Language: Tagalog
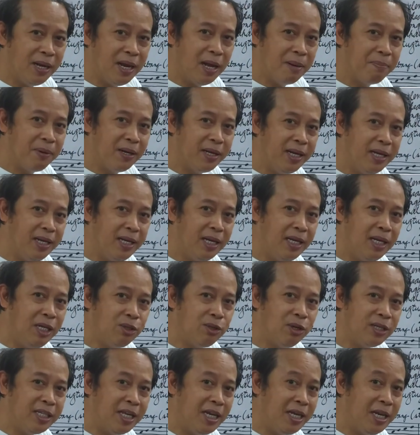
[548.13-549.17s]
pinapakinggan
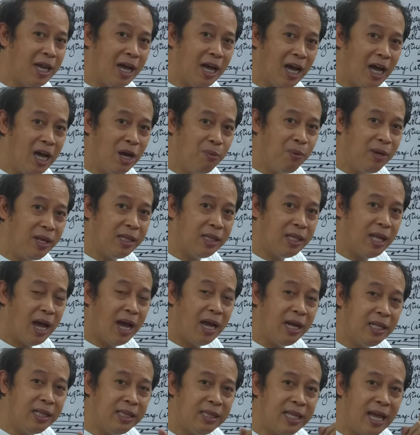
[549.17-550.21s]
ito at inaawit
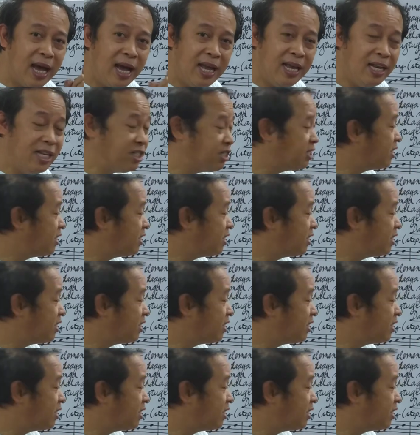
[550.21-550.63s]
ay dahil